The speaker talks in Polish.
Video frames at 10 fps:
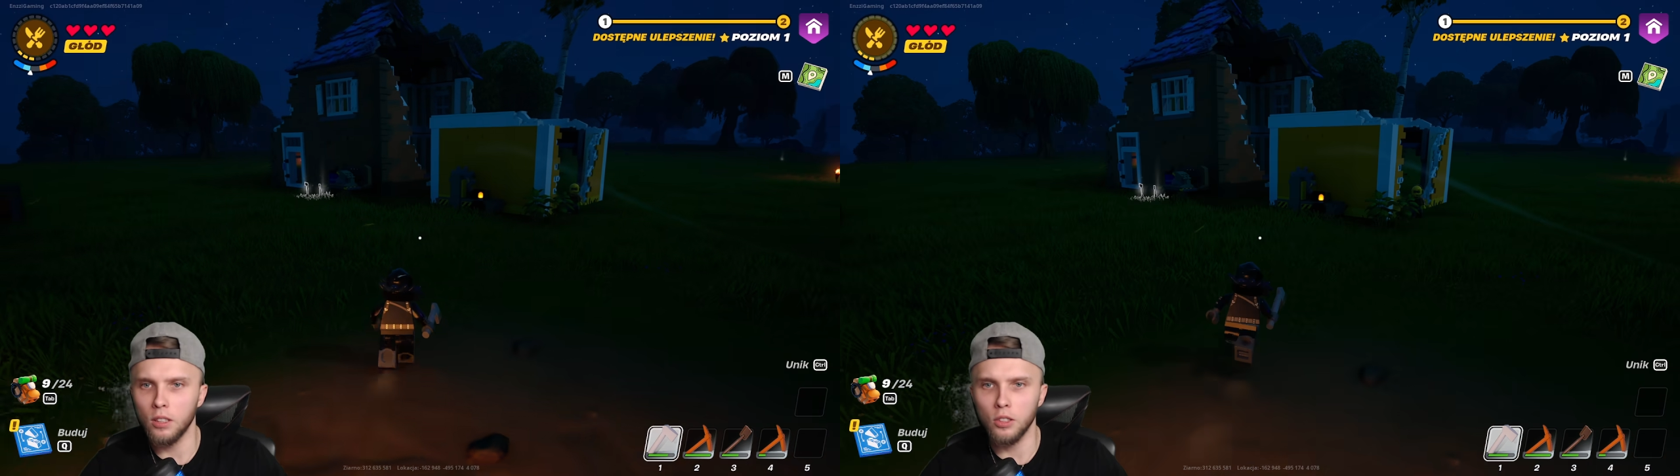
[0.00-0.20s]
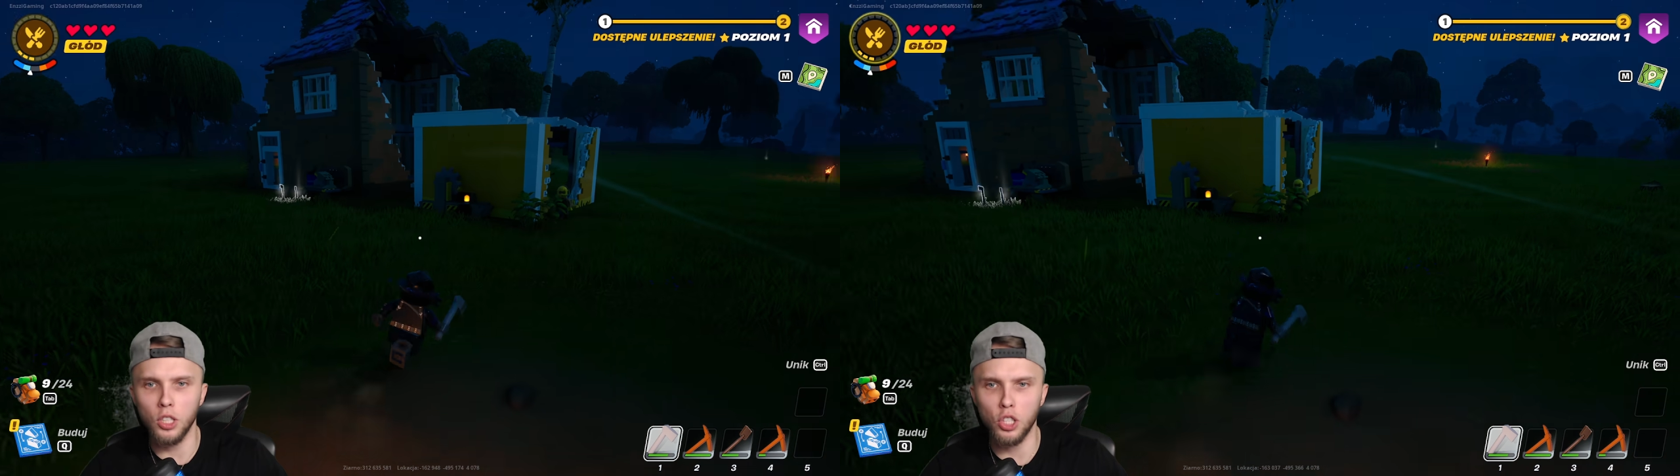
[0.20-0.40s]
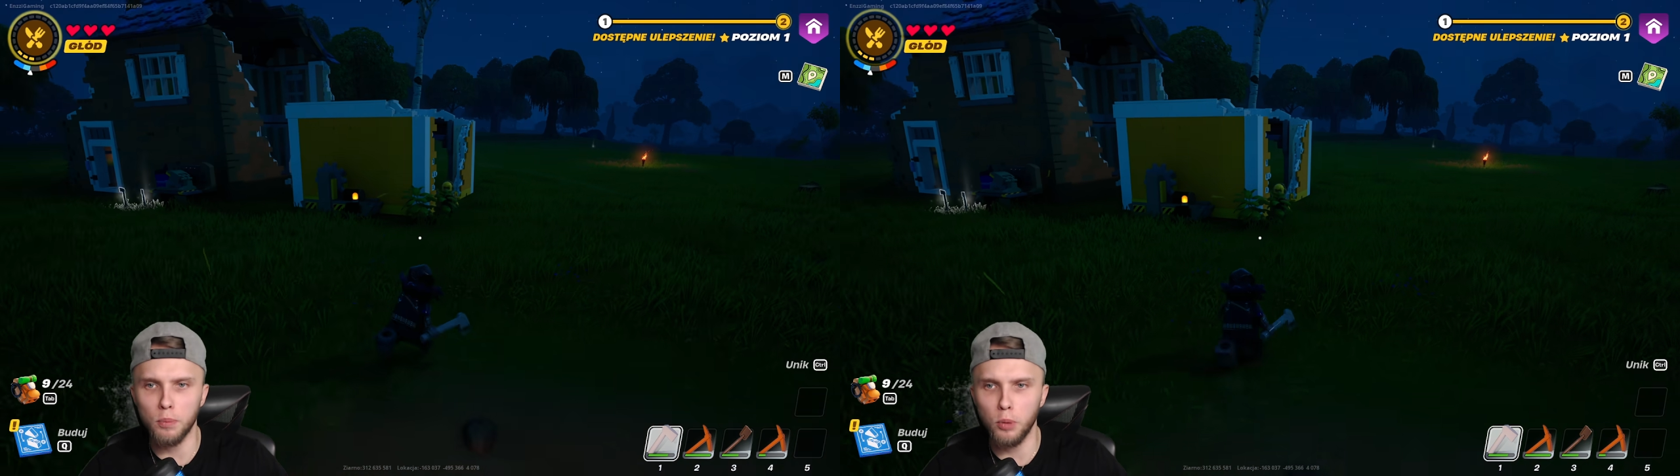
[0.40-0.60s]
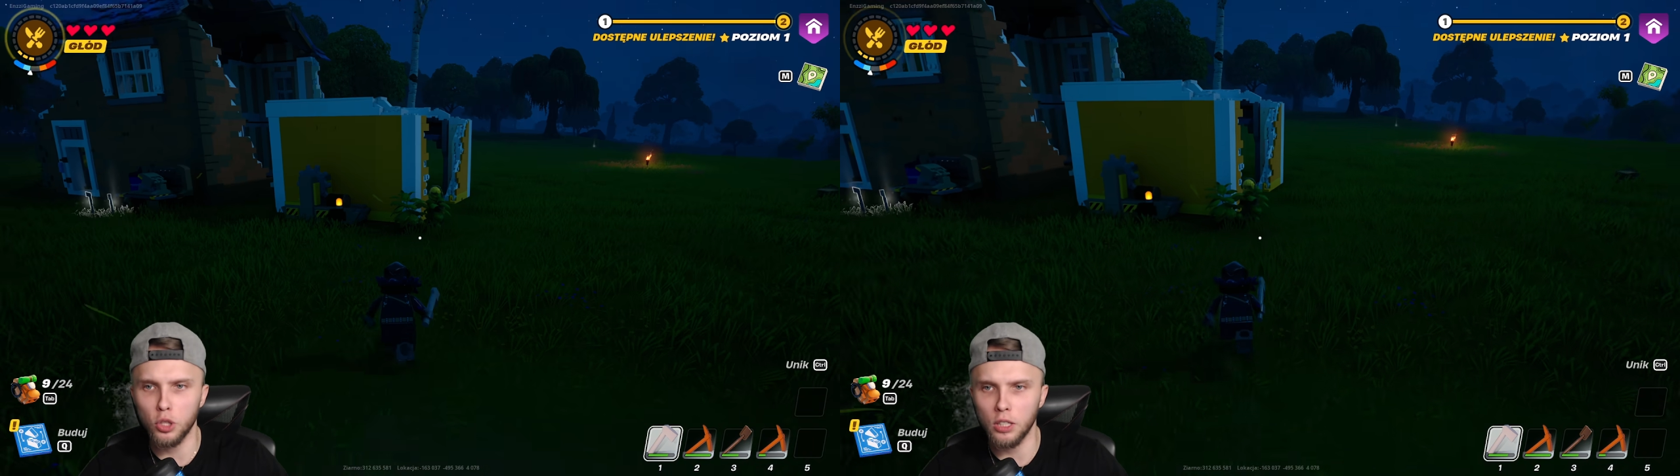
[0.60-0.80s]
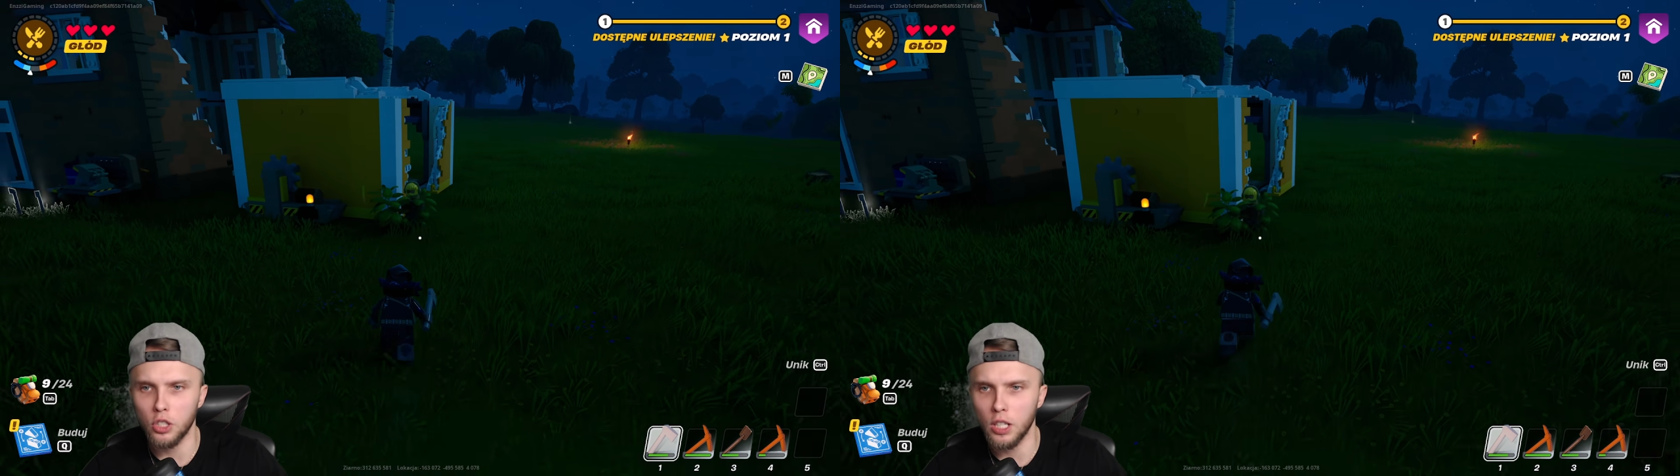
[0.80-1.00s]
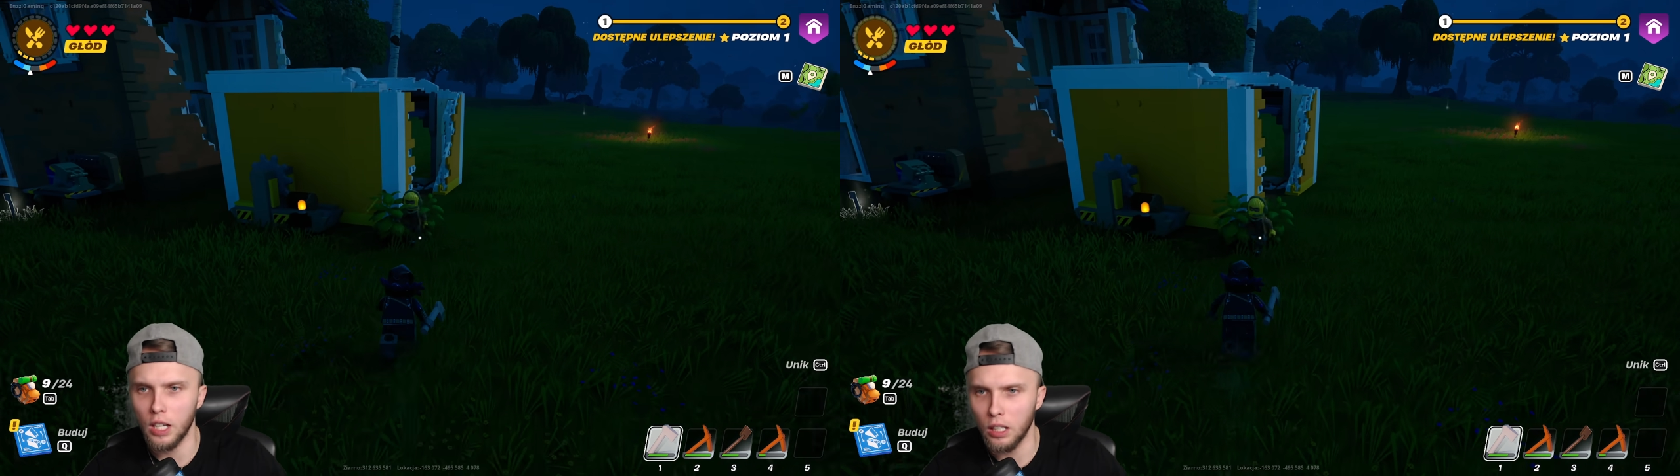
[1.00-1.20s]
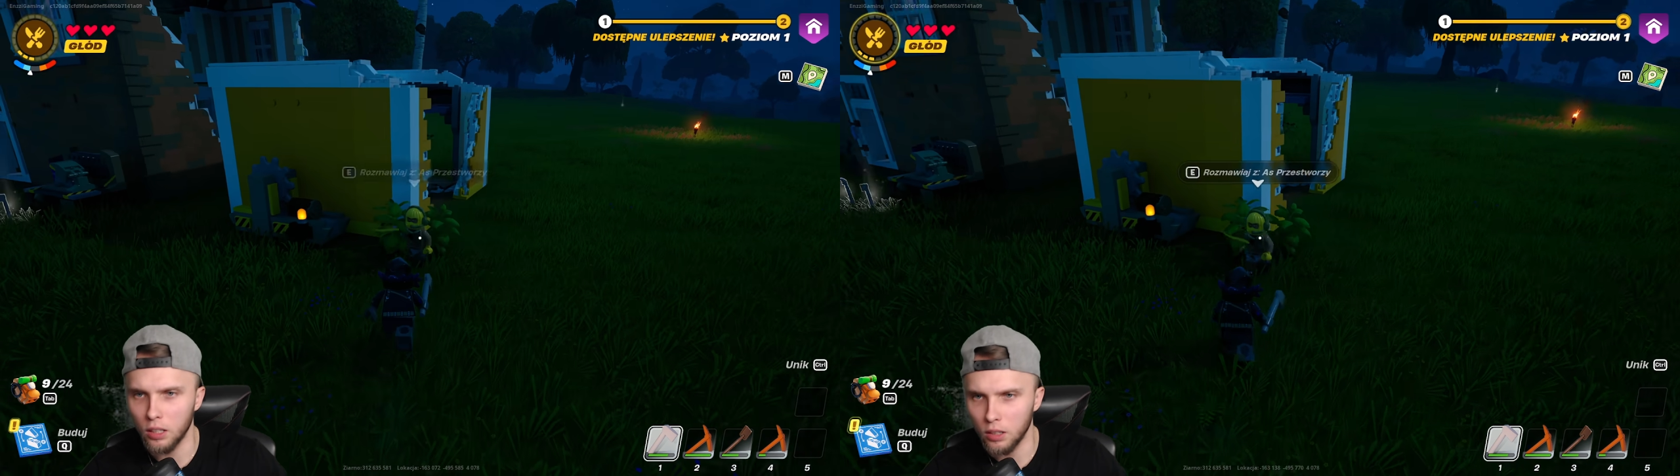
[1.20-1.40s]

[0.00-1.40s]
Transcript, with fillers: Gdzie żeś poszedł, czekaj